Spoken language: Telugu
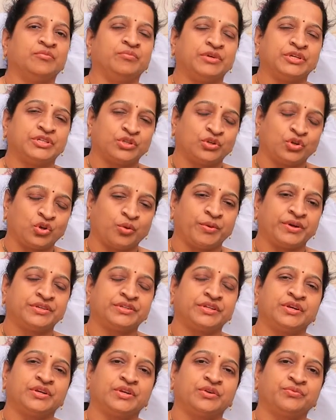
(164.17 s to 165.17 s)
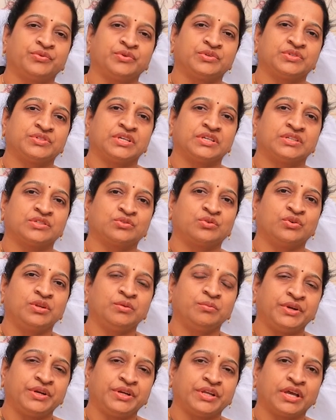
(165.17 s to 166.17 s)
మిషన్లో పెట్టి సెంట్రిఫ్యూజ్
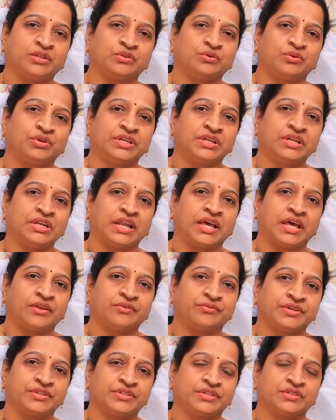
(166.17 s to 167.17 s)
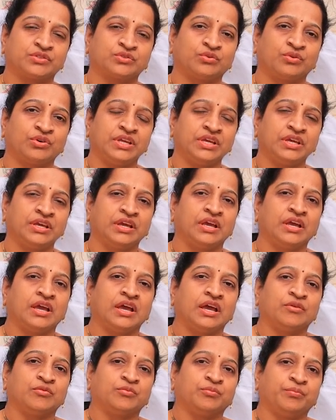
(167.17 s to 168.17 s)
చేసుకొని మీడియాతోటి క్లారిఫై చేసుకొని
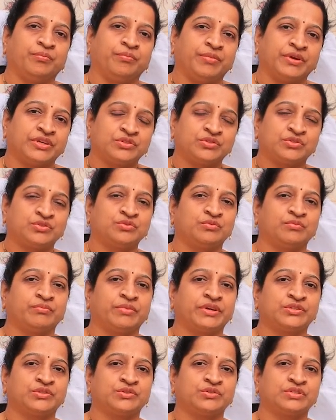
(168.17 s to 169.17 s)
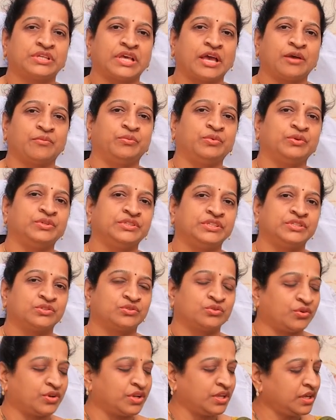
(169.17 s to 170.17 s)
బెస్ట్ బెస్ట్ శాంపుల్
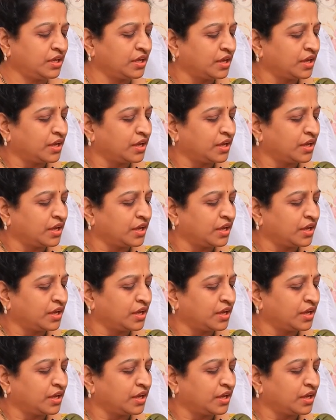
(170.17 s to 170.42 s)
తీసుకొని